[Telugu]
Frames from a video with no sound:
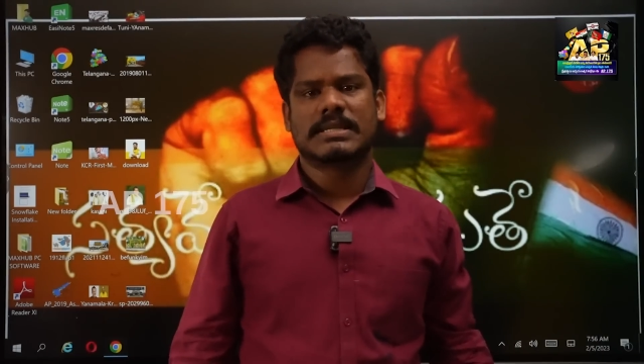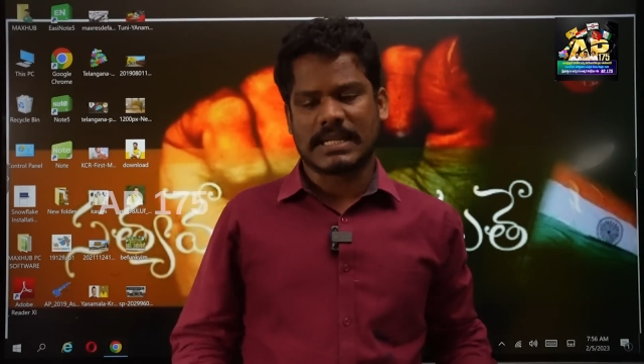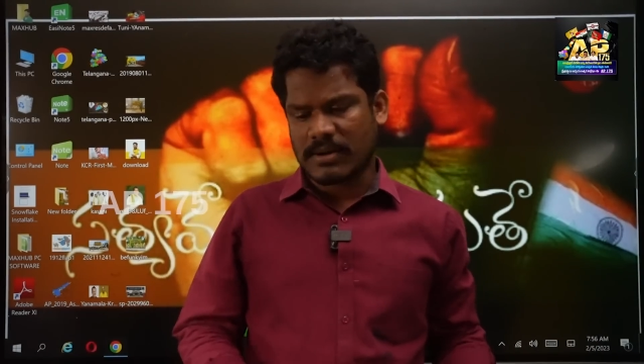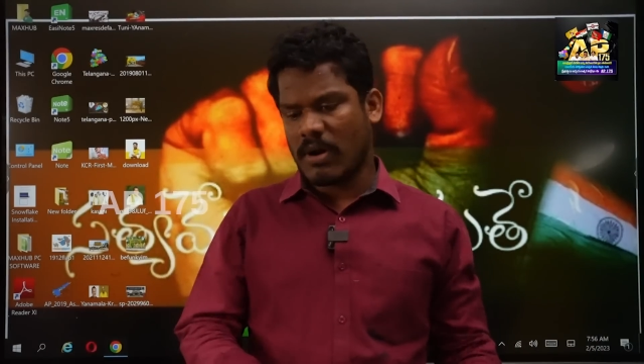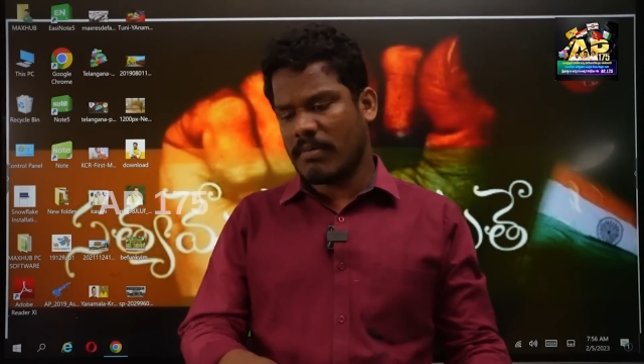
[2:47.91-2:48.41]

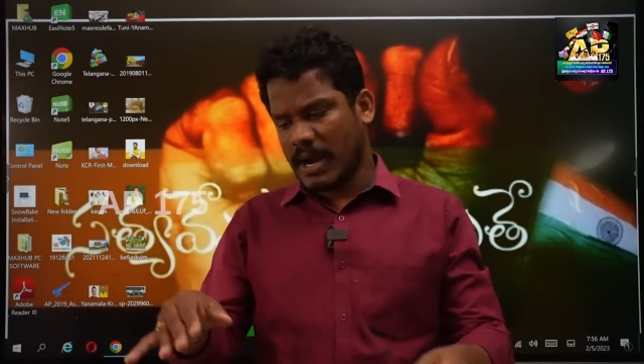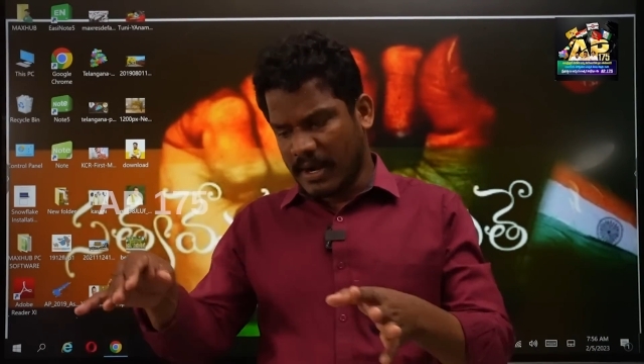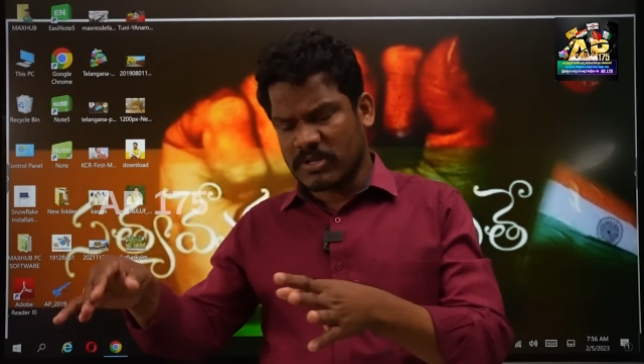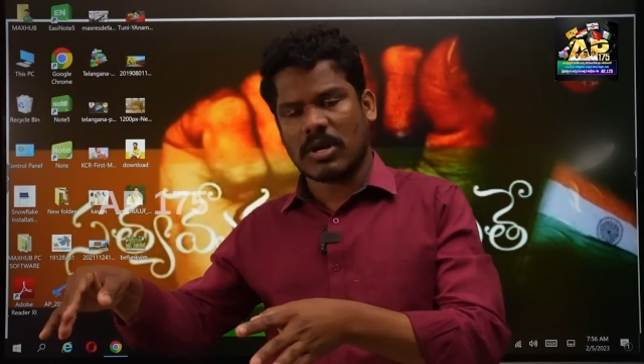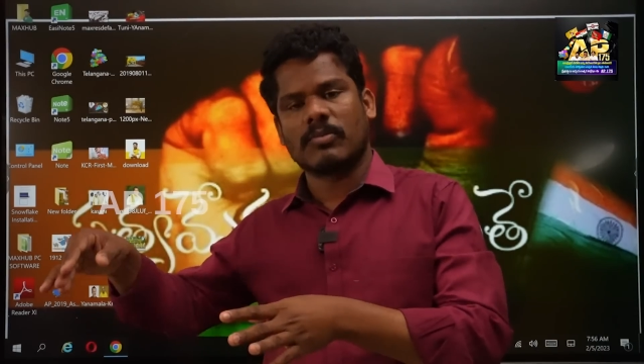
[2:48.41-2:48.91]
చంద్రబాబు
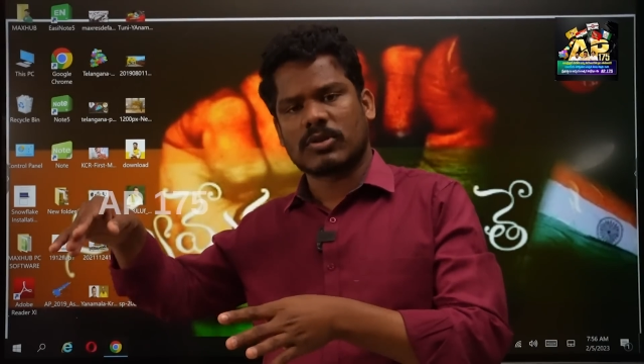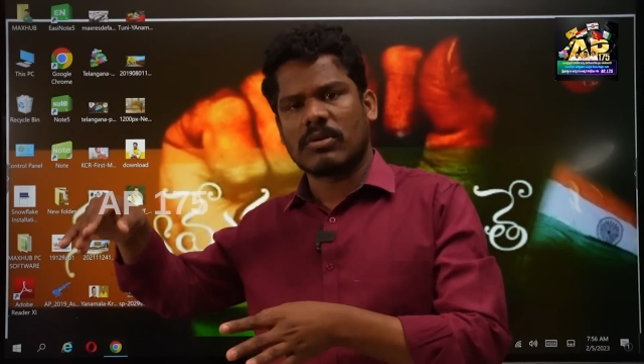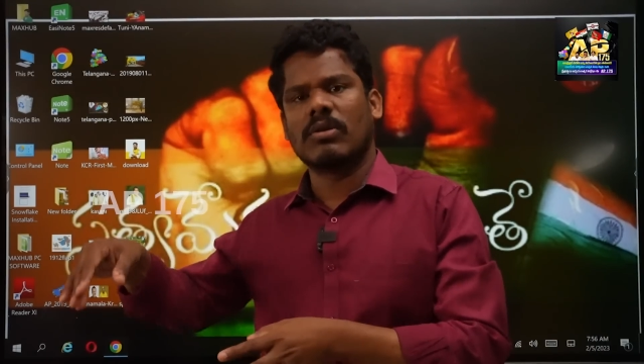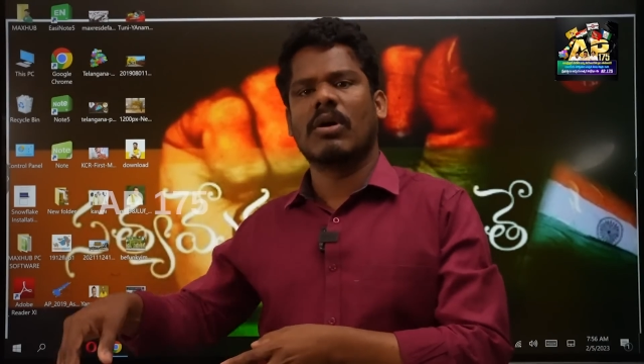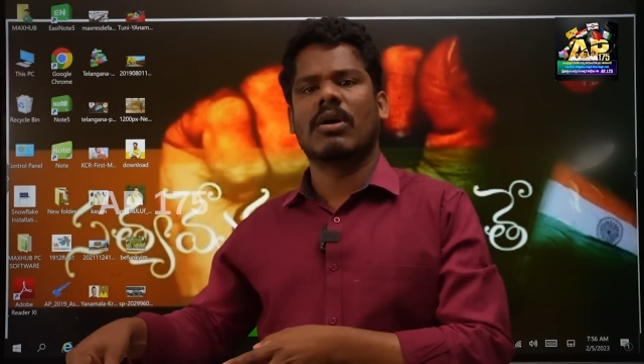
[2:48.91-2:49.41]
నాయుడు
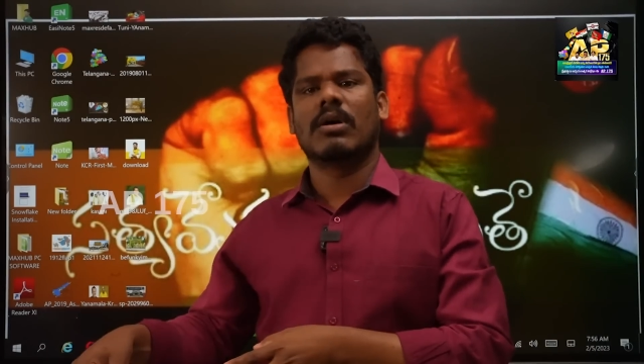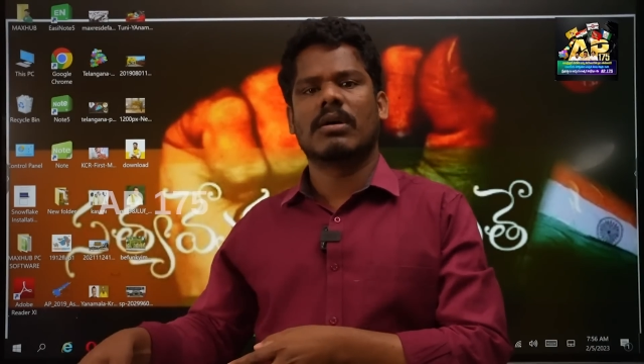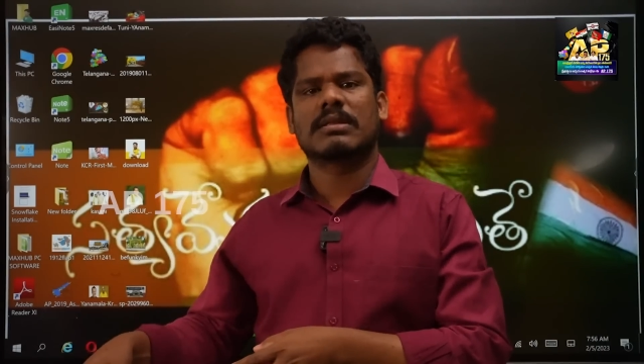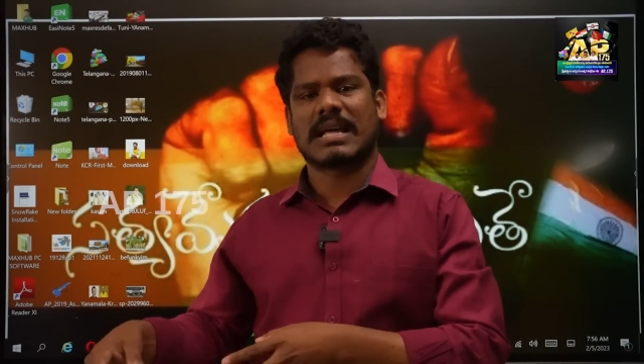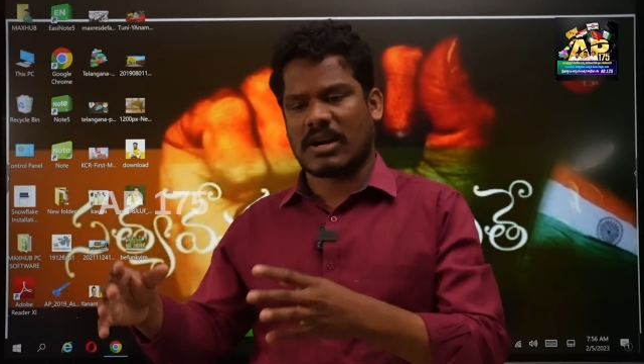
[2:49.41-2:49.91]
సముద్రంలో
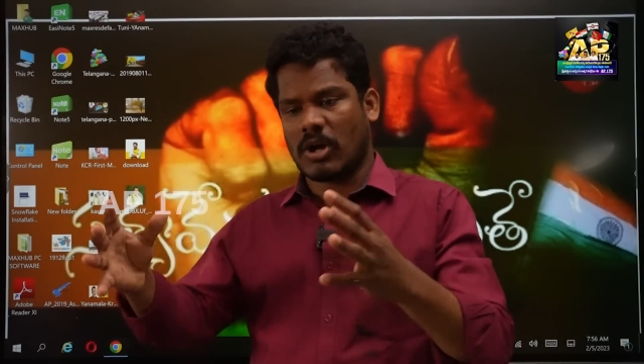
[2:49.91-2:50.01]
తన